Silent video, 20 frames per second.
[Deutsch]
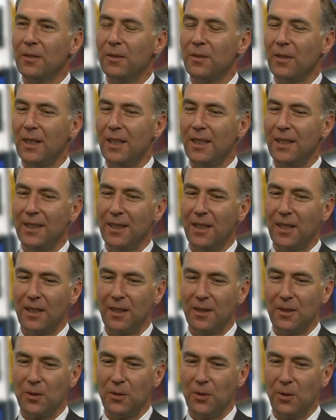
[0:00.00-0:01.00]
weil ich
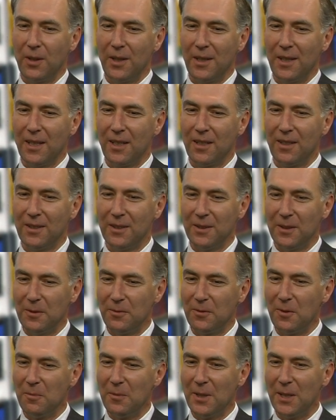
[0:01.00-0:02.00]
in Zürich äh,
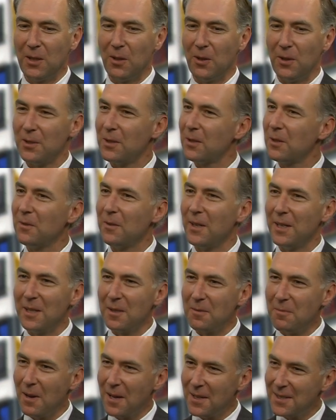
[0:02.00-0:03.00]
für meine Ross zu
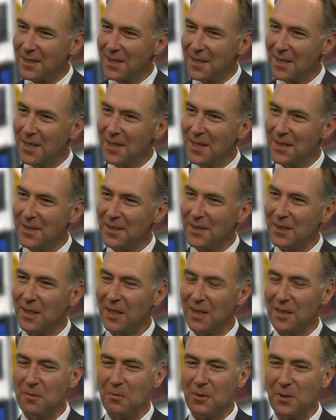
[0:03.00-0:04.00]
wenig Platz hatte,
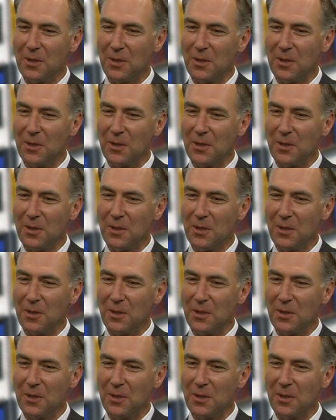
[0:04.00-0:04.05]
mhm.